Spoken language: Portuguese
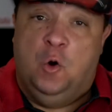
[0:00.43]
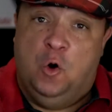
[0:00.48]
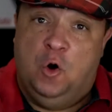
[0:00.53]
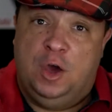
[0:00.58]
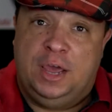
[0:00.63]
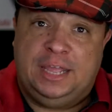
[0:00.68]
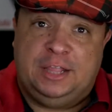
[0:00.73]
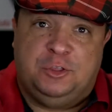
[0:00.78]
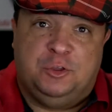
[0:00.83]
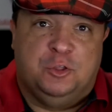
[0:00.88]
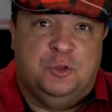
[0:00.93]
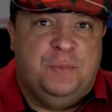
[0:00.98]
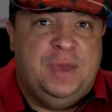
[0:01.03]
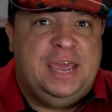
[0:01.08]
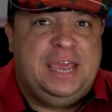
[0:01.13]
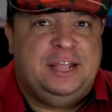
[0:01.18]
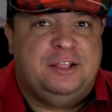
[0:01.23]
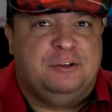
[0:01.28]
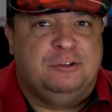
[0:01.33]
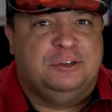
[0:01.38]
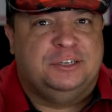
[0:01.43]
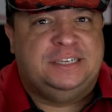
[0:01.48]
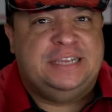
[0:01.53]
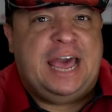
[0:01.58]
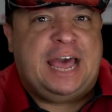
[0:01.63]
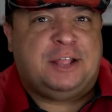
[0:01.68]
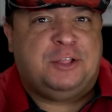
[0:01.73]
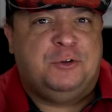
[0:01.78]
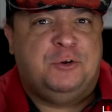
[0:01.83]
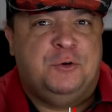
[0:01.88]
Oi, tudo bem? Tudo
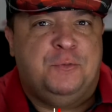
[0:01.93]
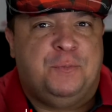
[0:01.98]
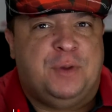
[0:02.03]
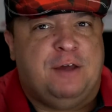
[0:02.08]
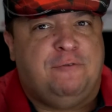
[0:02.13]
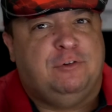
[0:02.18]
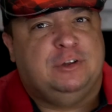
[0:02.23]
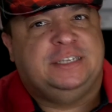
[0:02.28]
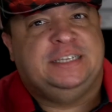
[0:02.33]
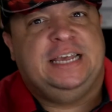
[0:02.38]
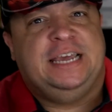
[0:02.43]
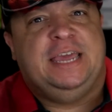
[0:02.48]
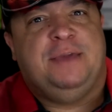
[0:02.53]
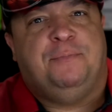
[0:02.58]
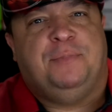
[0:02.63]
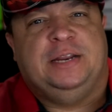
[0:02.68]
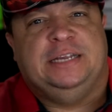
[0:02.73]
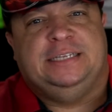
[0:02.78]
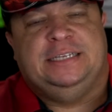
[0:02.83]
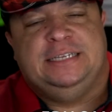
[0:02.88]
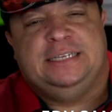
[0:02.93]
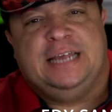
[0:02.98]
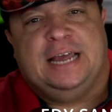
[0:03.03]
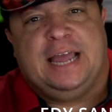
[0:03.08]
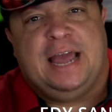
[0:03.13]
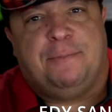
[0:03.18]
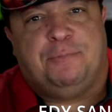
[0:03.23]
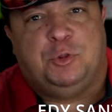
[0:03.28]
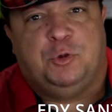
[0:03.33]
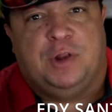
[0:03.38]
certo? Para você que
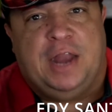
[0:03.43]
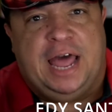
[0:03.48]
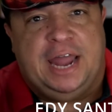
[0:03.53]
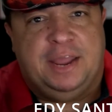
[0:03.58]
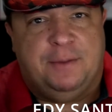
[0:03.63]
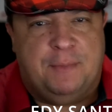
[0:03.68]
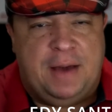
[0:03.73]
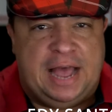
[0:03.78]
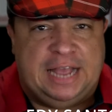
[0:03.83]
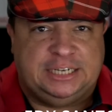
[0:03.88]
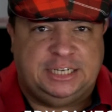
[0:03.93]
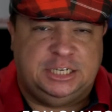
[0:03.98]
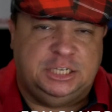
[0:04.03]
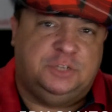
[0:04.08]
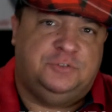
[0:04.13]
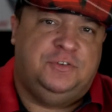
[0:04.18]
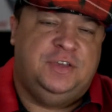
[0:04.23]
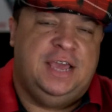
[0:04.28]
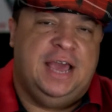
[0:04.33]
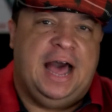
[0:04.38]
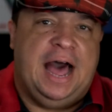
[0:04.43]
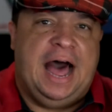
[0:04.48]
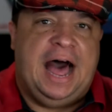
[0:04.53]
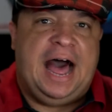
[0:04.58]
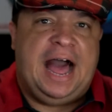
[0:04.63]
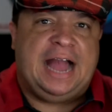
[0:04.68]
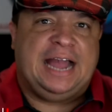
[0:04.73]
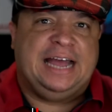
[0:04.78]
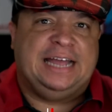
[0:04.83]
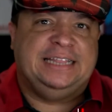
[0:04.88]
precisa capturar imagens via
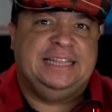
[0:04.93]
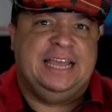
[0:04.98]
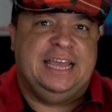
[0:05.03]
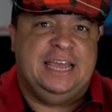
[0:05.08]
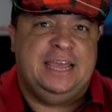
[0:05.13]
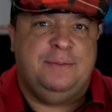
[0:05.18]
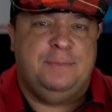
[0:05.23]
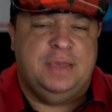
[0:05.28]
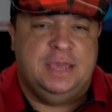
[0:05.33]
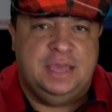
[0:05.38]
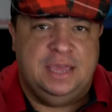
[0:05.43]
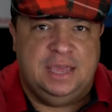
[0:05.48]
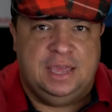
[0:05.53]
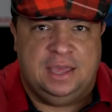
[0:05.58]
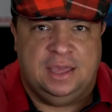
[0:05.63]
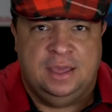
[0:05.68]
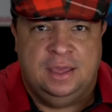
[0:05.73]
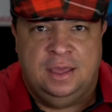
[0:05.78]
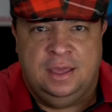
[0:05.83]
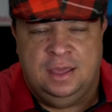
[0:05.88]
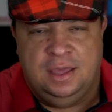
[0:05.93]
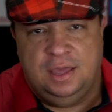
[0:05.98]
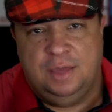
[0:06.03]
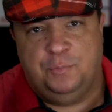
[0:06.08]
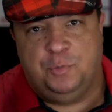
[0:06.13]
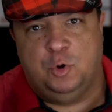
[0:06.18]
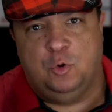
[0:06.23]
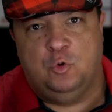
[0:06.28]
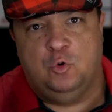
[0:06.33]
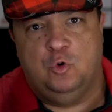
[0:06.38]
HDMI
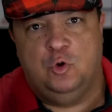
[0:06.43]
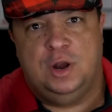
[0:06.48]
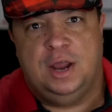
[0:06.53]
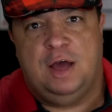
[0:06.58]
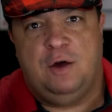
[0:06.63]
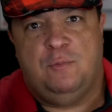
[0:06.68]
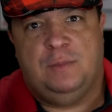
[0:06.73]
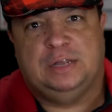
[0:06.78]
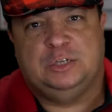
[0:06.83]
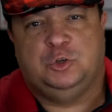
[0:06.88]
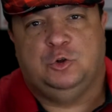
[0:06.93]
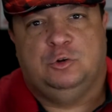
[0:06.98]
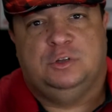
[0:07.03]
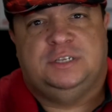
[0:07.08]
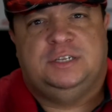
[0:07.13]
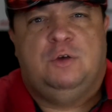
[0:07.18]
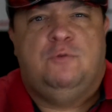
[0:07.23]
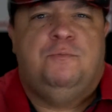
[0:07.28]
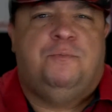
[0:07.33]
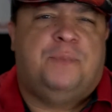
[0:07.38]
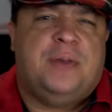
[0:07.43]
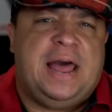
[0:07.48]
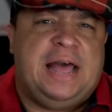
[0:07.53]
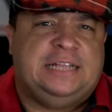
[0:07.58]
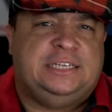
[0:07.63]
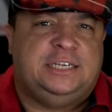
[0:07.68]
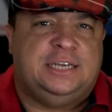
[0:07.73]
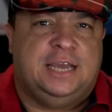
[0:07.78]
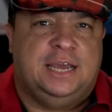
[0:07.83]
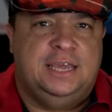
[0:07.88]
e procura uma solução
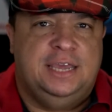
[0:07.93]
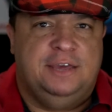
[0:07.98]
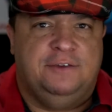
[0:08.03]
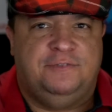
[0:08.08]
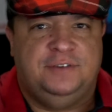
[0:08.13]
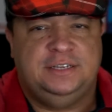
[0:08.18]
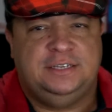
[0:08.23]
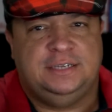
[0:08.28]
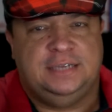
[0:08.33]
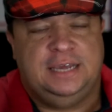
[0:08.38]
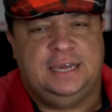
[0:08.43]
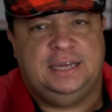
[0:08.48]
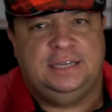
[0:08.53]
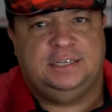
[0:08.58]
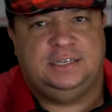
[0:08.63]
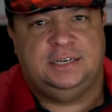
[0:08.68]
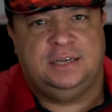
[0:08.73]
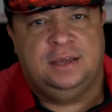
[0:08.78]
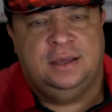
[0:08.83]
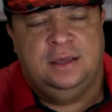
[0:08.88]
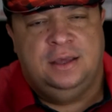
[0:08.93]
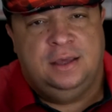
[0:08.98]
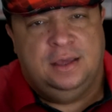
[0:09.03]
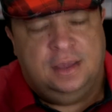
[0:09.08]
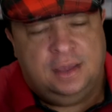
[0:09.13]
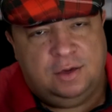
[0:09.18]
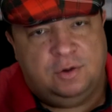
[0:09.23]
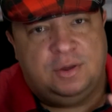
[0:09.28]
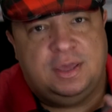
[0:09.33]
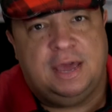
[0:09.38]
prática e eficiente,
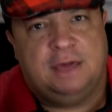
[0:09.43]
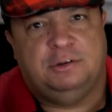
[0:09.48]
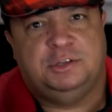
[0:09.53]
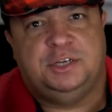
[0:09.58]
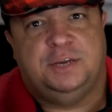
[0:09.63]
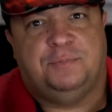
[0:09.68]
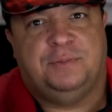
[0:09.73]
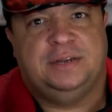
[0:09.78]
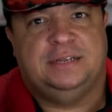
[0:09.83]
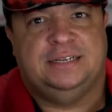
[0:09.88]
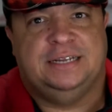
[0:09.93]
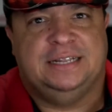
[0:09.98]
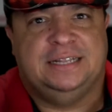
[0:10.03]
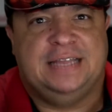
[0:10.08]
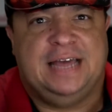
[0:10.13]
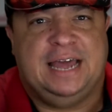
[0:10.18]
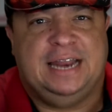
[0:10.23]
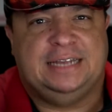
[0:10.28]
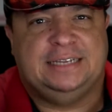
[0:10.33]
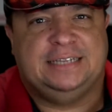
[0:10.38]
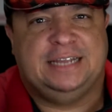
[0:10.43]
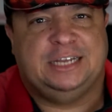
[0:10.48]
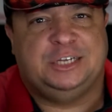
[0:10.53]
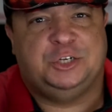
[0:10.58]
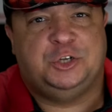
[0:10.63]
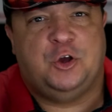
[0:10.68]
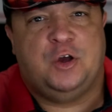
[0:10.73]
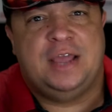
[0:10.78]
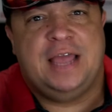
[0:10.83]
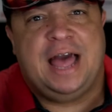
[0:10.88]
eu quero te apresentar
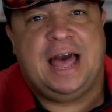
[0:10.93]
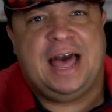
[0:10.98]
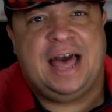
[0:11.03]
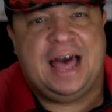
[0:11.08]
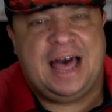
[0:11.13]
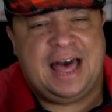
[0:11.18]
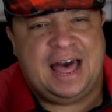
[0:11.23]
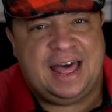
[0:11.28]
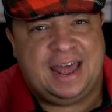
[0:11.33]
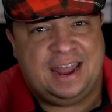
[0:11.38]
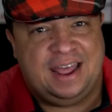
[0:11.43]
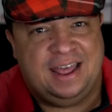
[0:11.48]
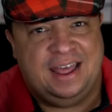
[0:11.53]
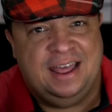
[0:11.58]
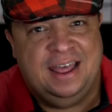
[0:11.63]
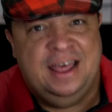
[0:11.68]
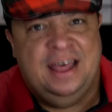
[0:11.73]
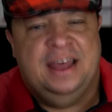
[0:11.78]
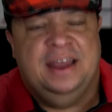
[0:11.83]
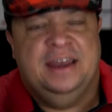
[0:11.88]
essa joia rara,